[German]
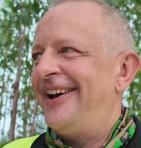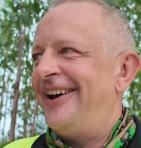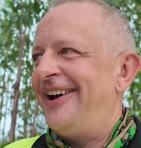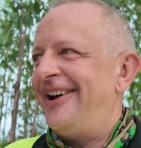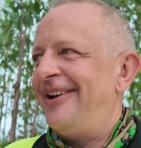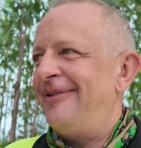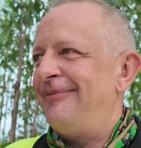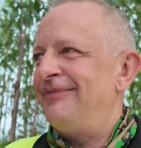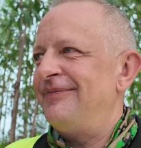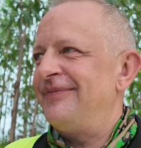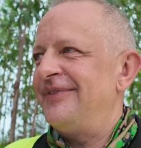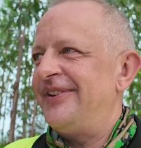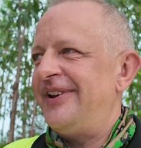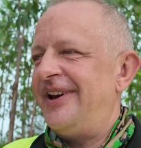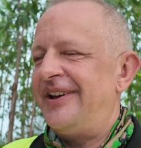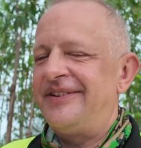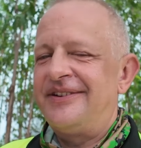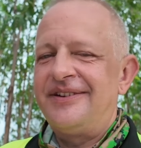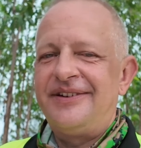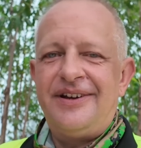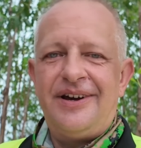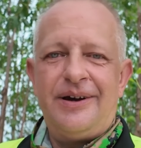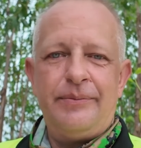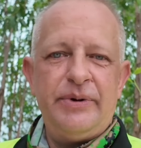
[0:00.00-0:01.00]
Ähm, sie
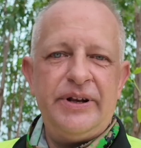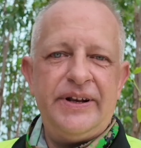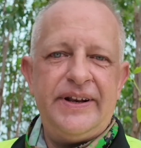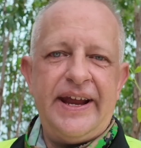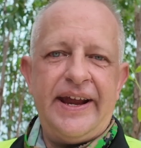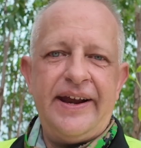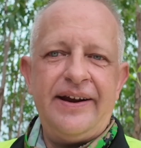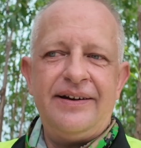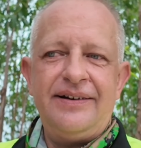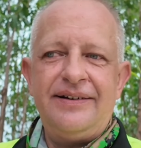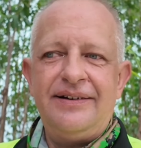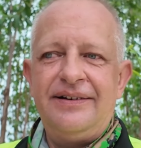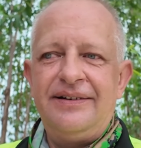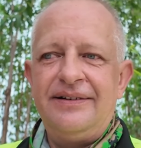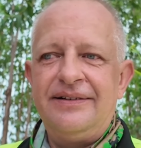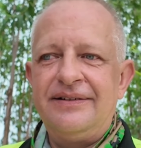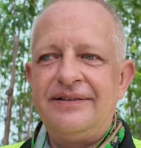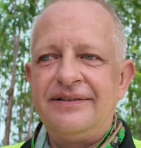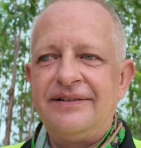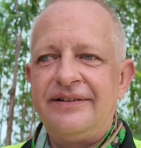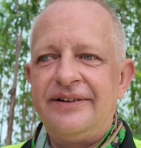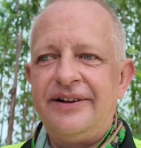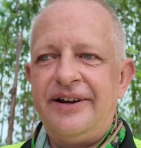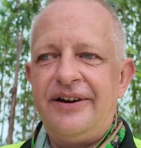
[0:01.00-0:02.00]
hatte da Bedenken,
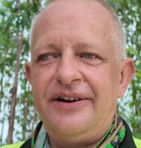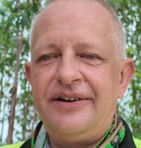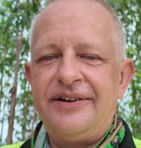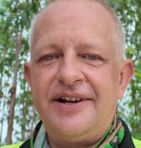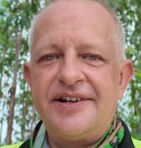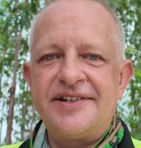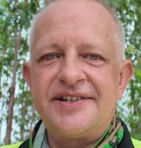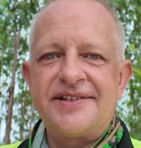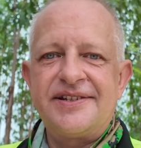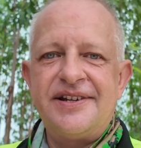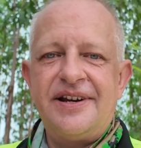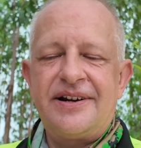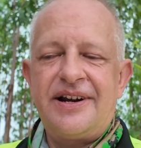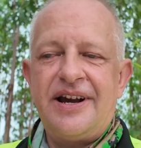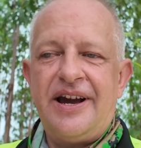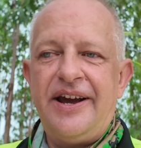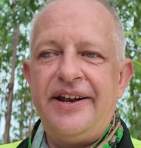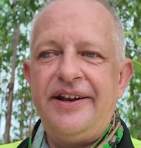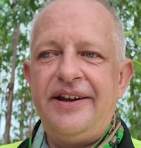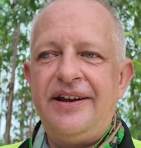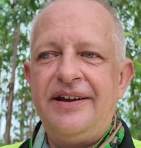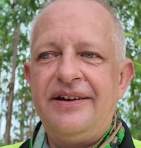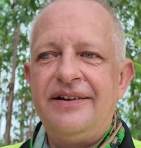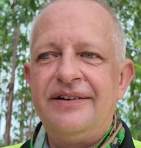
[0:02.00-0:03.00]
ja, dass da
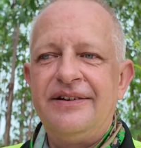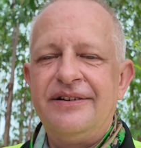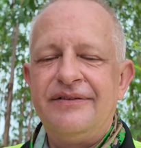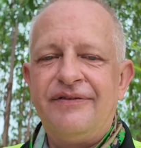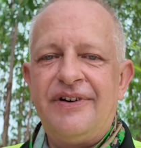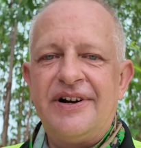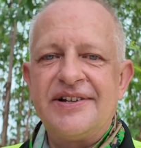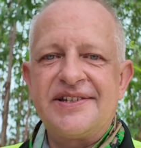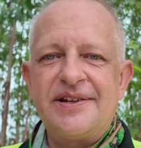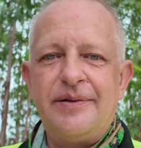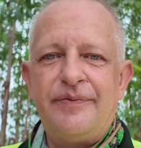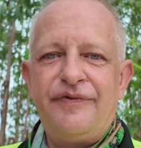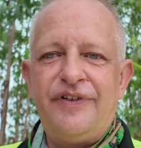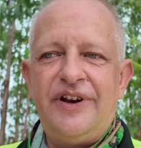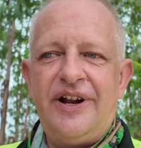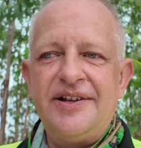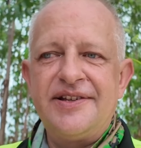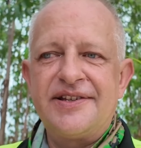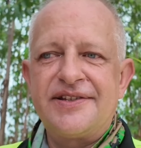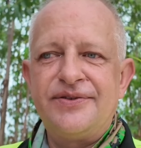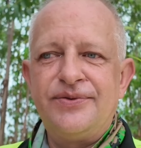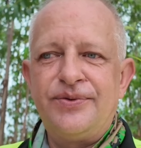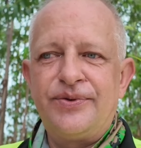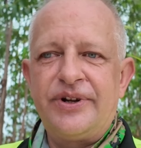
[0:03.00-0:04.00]
keine
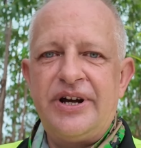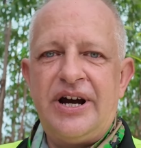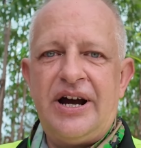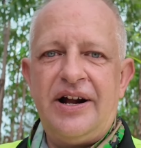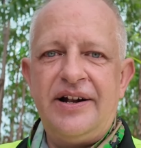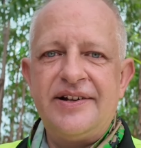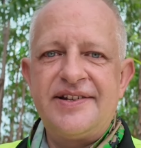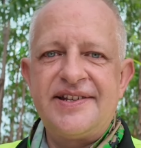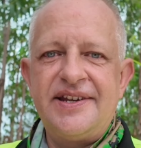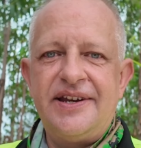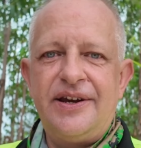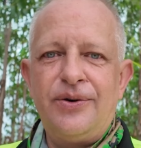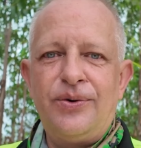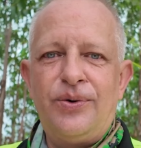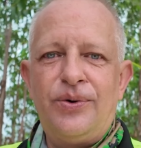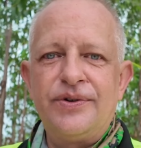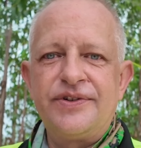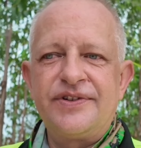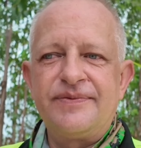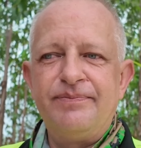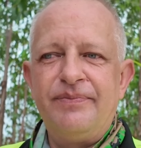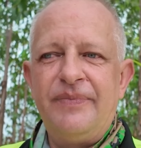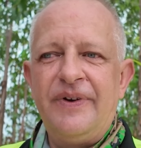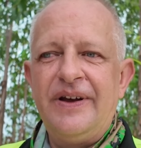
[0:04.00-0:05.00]
Wasserpflanzen oder halt
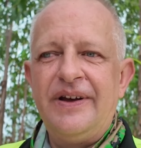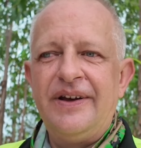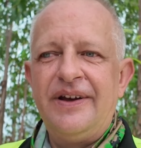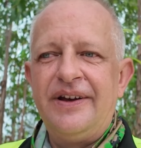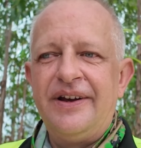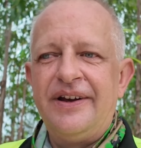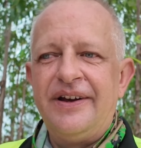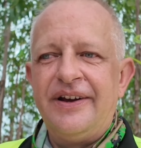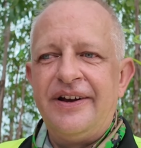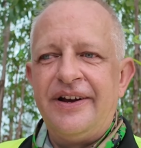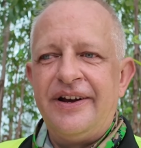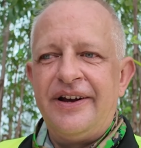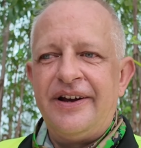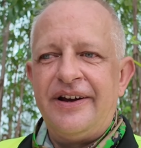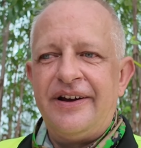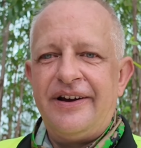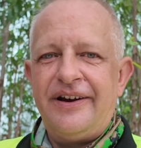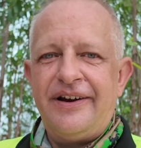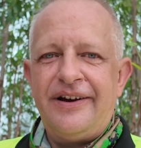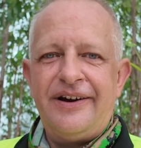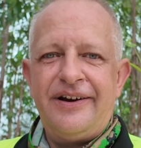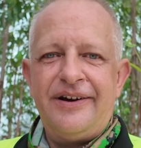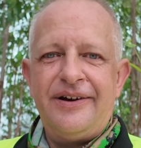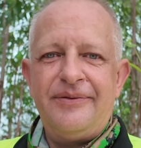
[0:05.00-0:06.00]
Seerosen
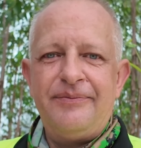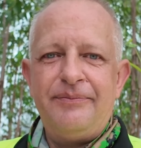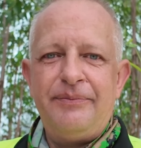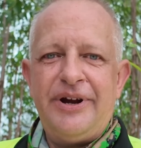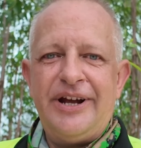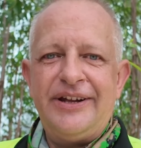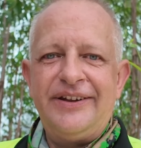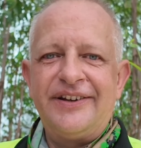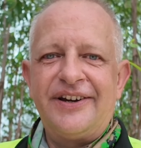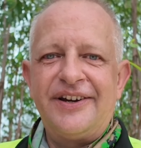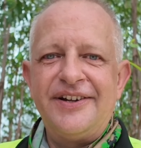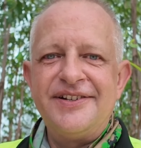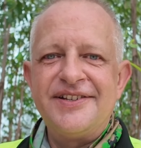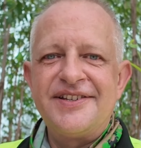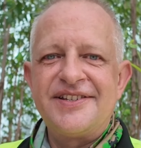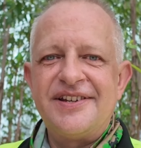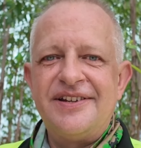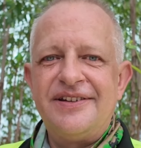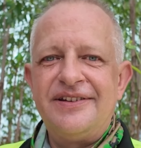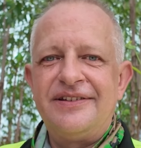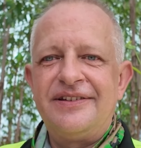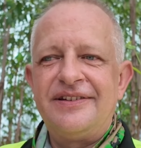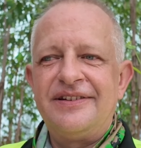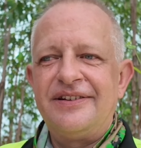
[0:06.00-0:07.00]
äh, mehr drin
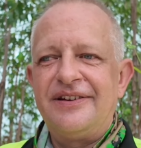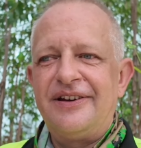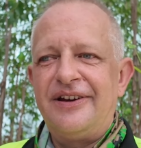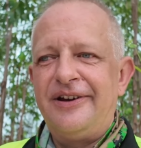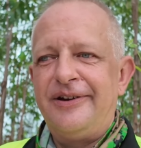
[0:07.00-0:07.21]
sind.